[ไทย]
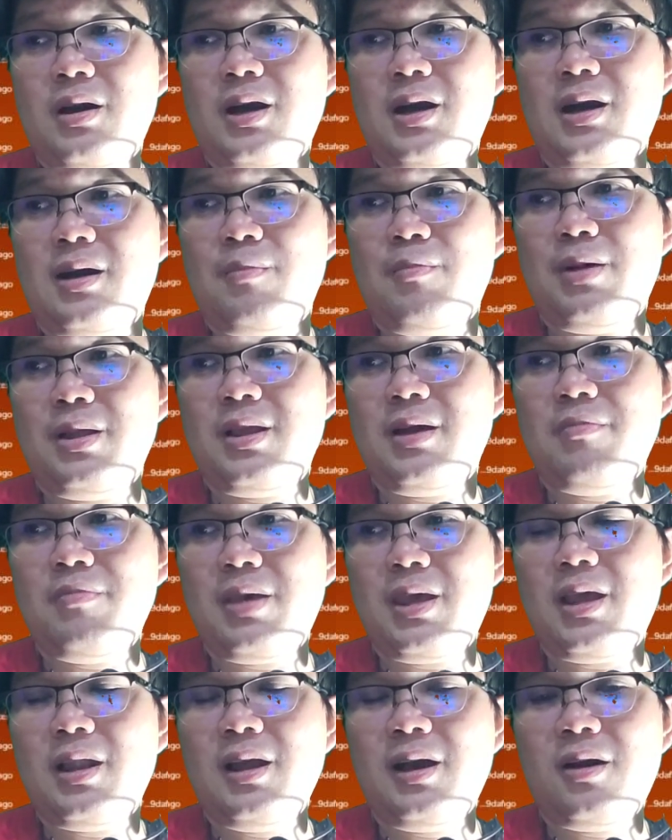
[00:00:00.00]
อ่ามันจะ
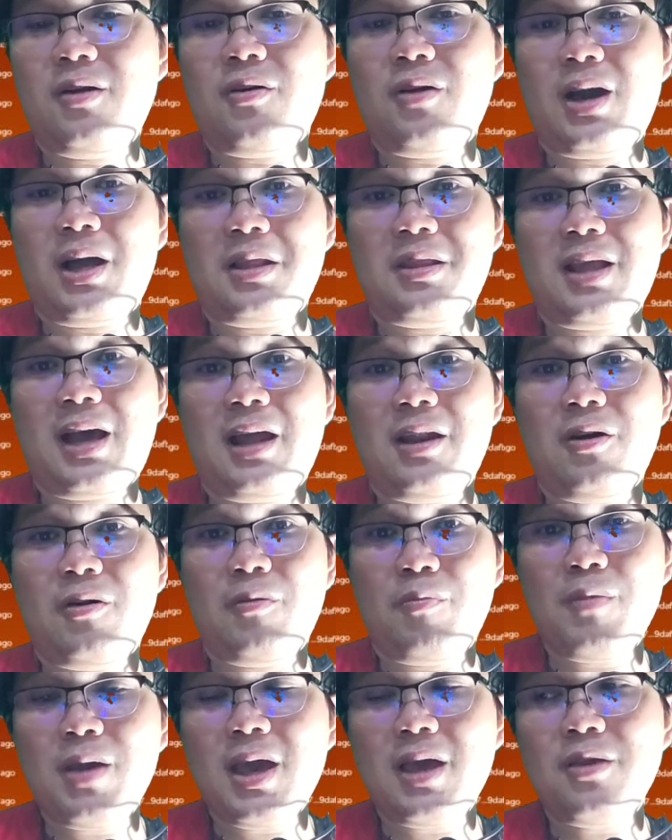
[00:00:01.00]
มีเรื่องของอัตราด
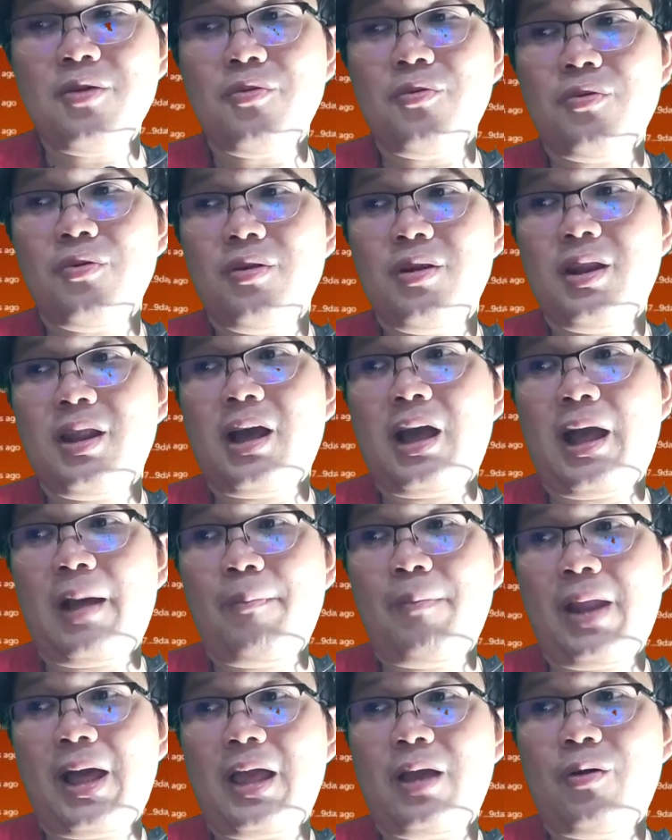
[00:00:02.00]
อกเบี้ยอยู่นะค
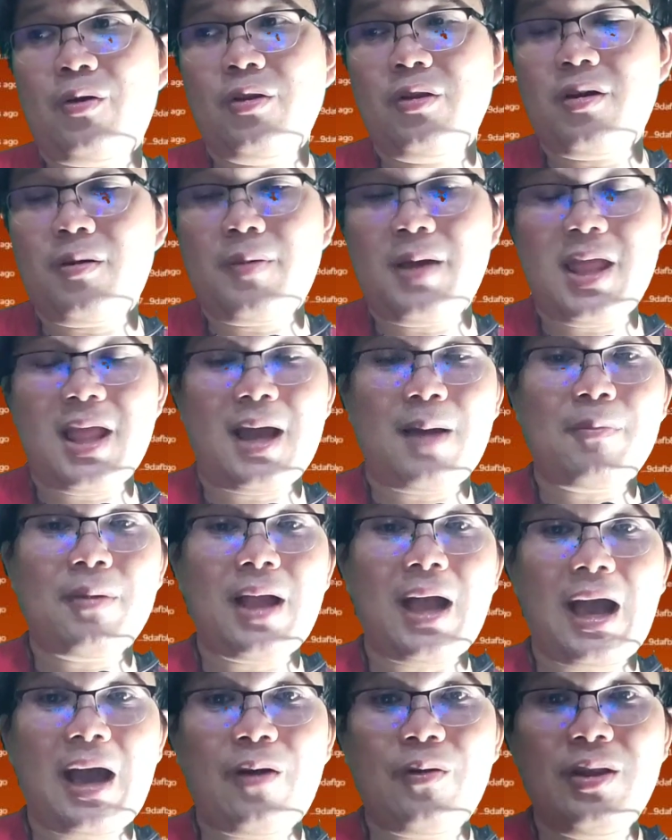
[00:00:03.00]
รับ หลายคนก็พยายาม
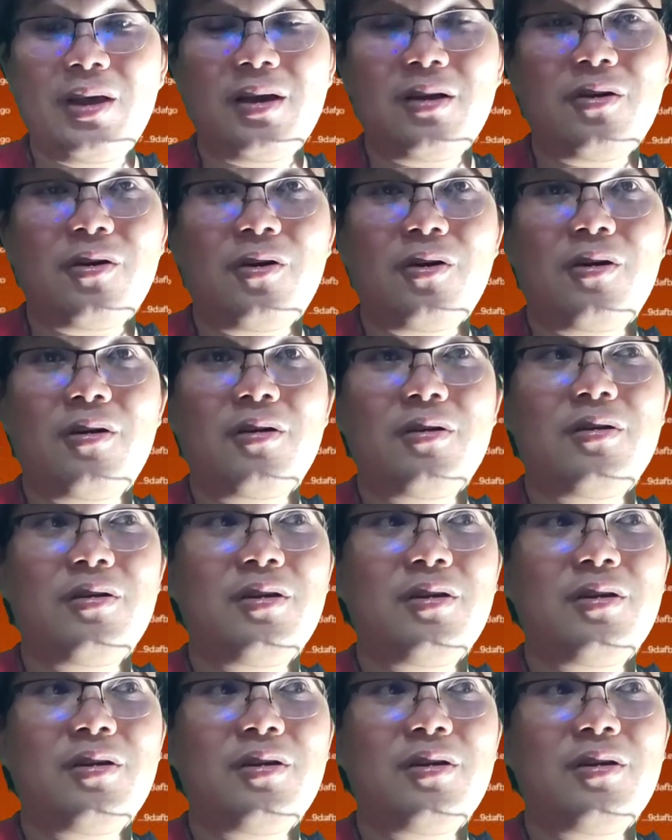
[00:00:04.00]
กล่าวเรื่องของ